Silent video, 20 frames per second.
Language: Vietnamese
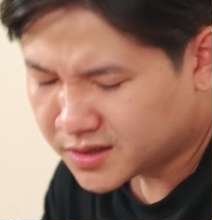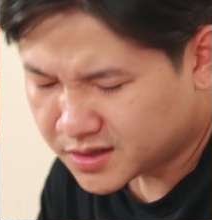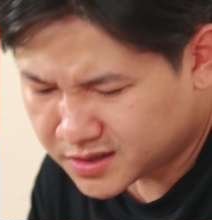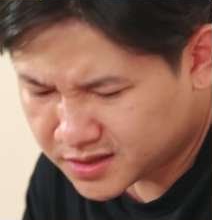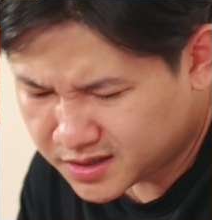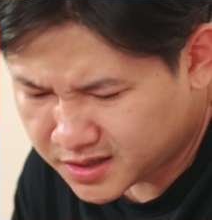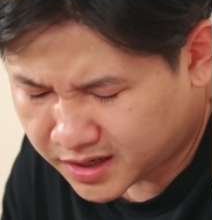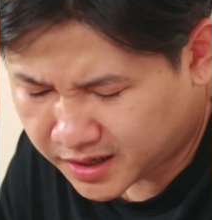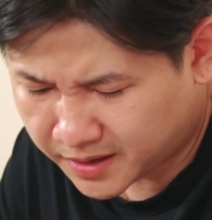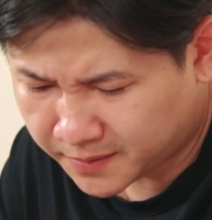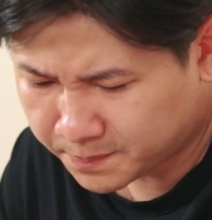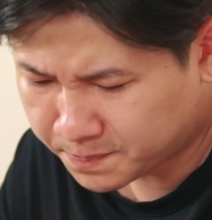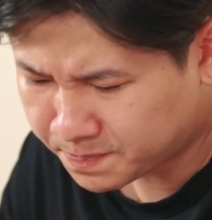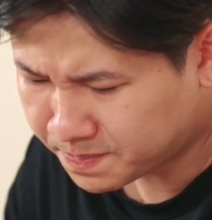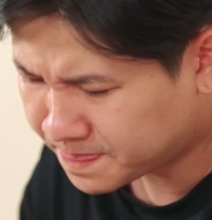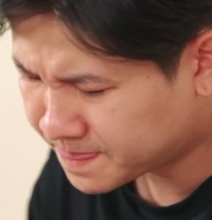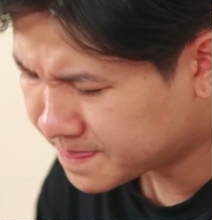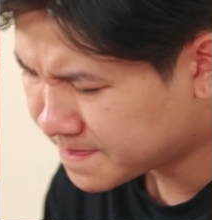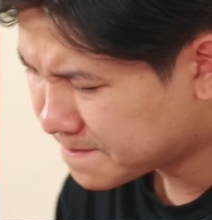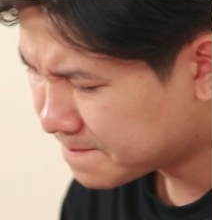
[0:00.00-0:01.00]
Ý là
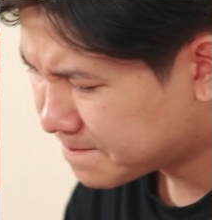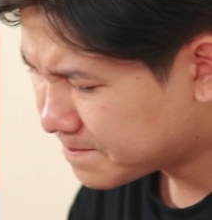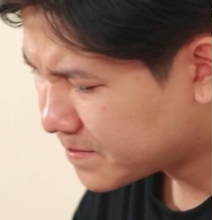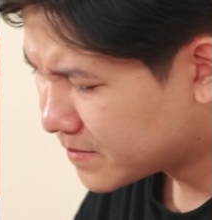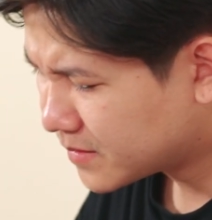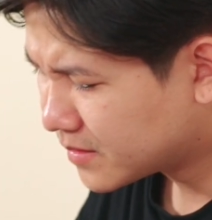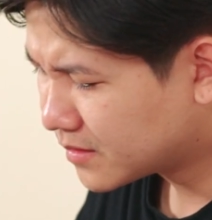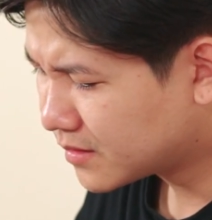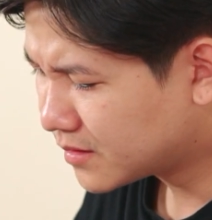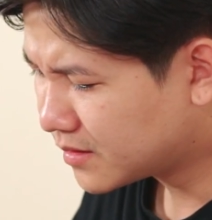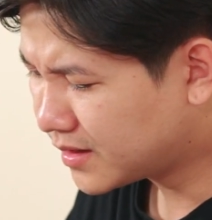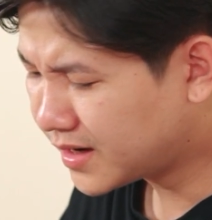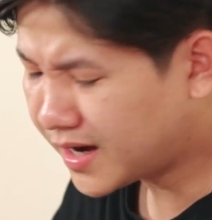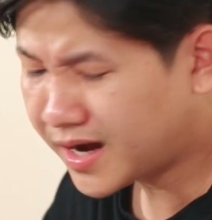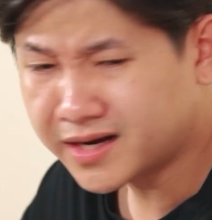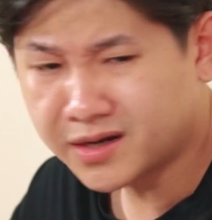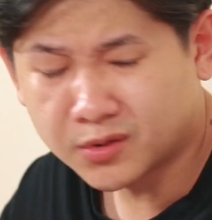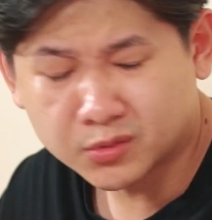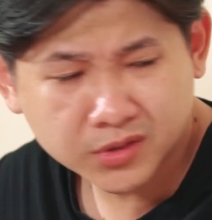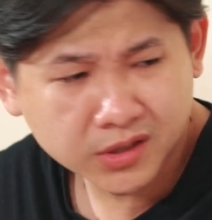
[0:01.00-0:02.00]

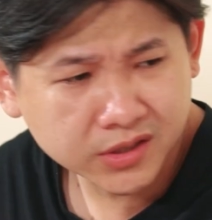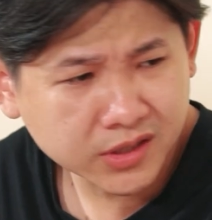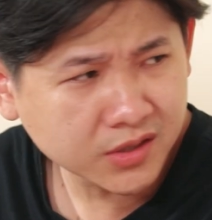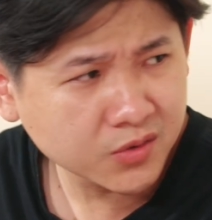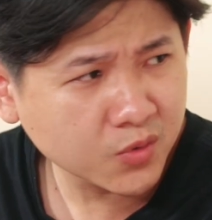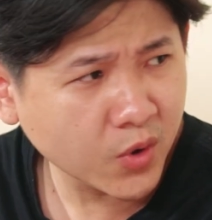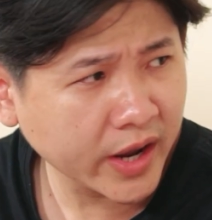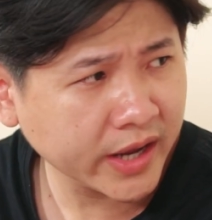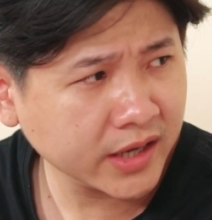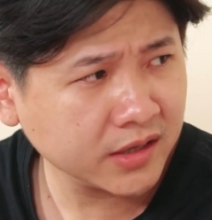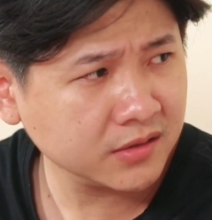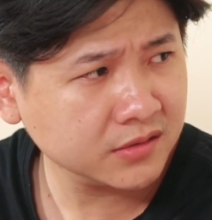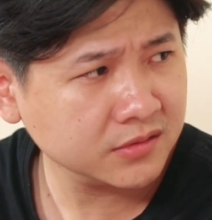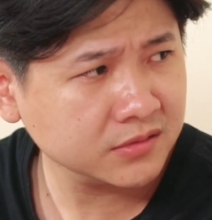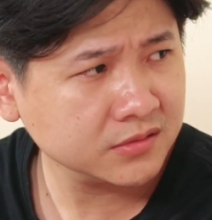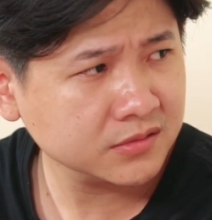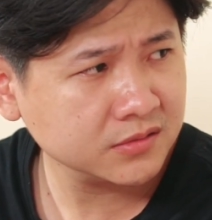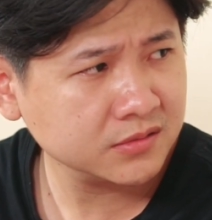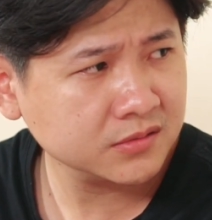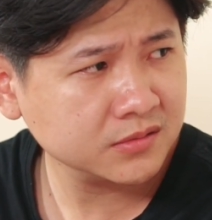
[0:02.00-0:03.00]
anh đầu tư chứng khoán á,
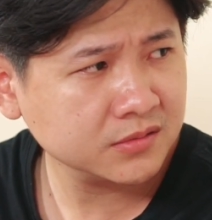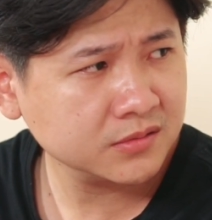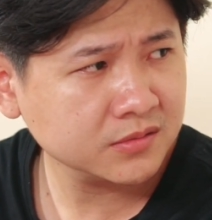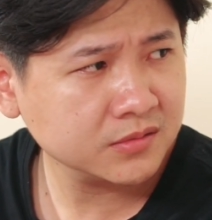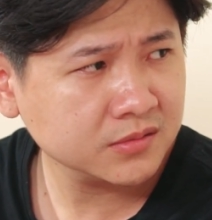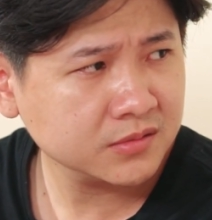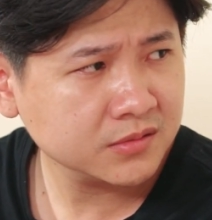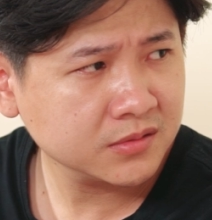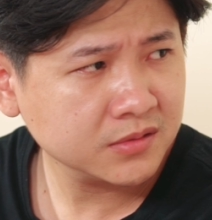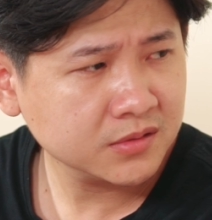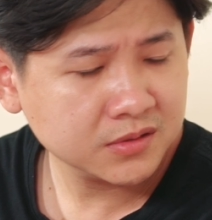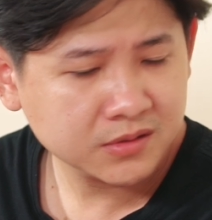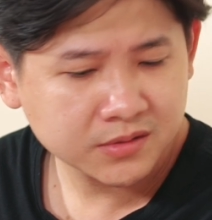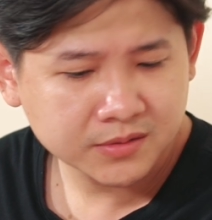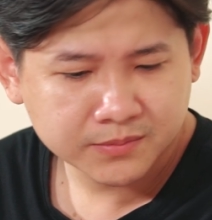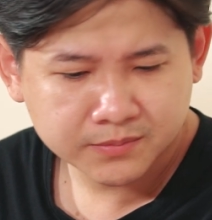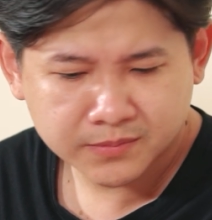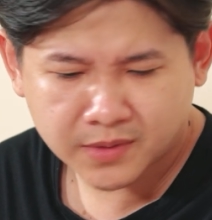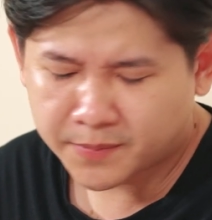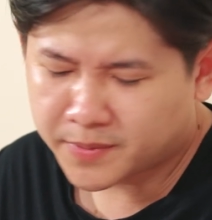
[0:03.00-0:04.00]

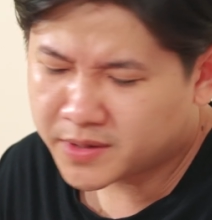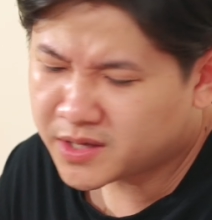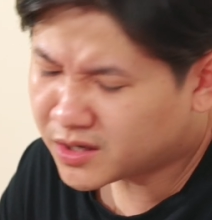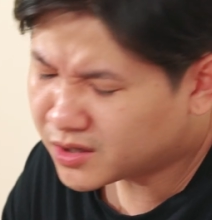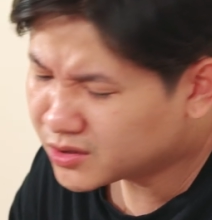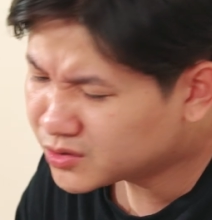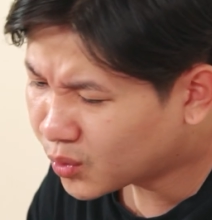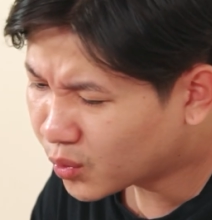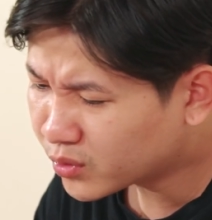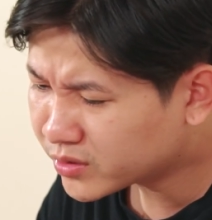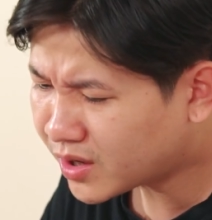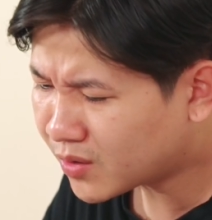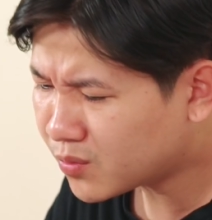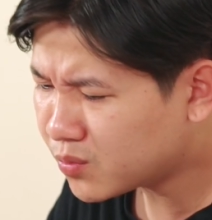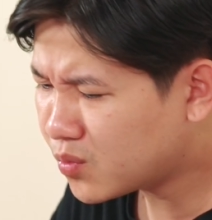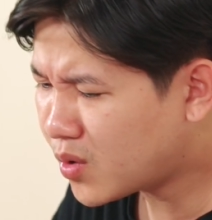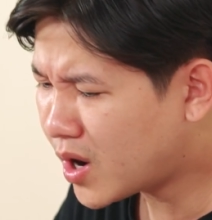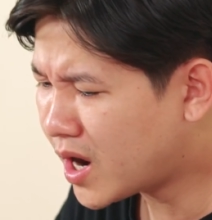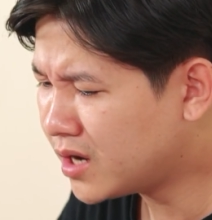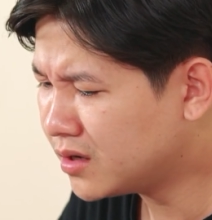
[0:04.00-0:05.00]
mà bây giờ nó tù
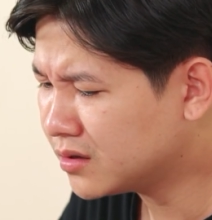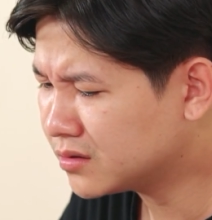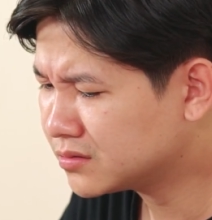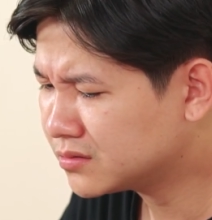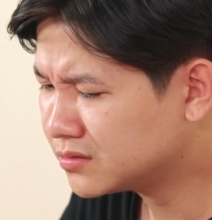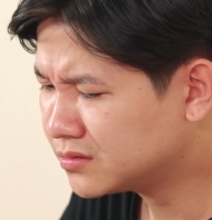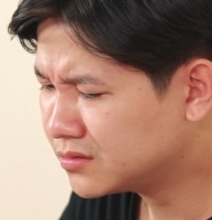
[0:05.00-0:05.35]
chốc quá à.